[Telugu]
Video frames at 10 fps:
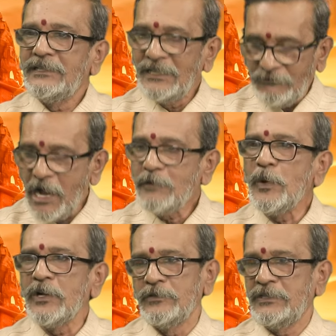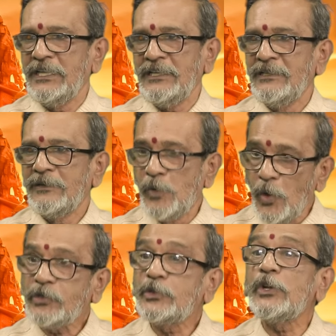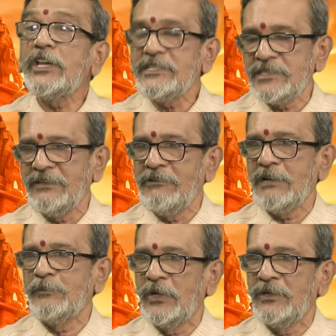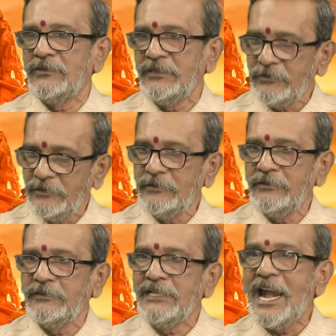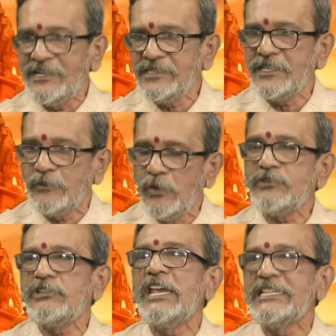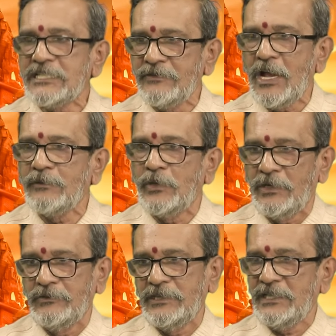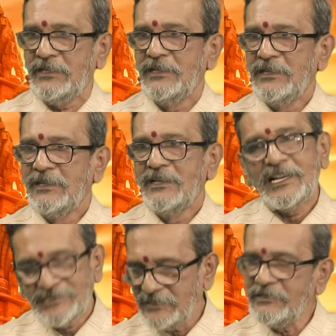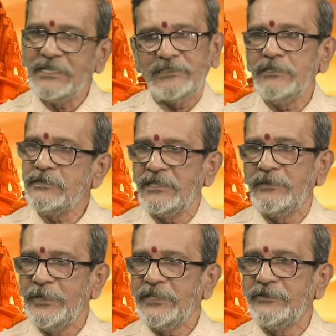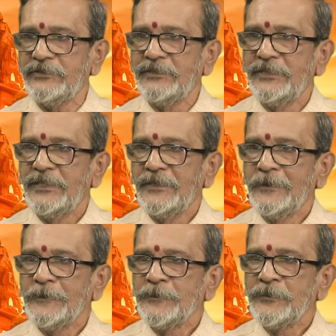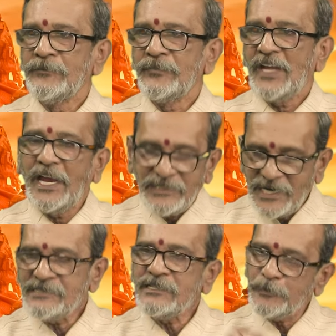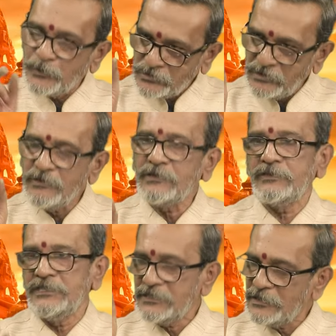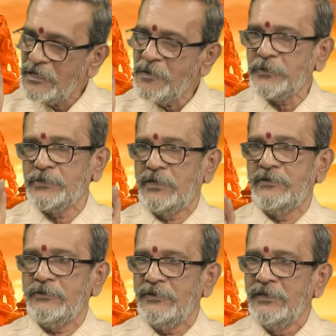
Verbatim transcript: ఈయన వాంగ్మూలం ఉంది కోర్టులో ఇచ్చిన వాంగ్మూలం ఎవరు గాడ్సే కోర్టులో ఇచ్చిన వాంగ్మూలం ఉంది అది చదవండి తెలుస్తుంది మీకు ఆయన రాసిన పుస్తకం ఒకటి ఉంది చిన్న పుస్తకం